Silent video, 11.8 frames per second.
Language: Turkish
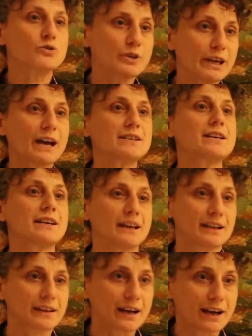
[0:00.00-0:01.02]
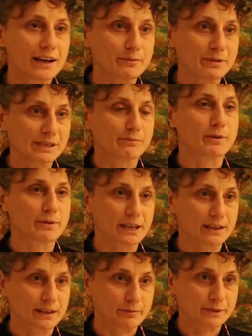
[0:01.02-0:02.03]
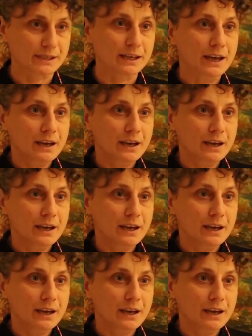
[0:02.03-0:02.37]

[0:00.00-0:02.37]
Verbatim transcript: Çünkü gerçekten değerli bizim emeklerimiz.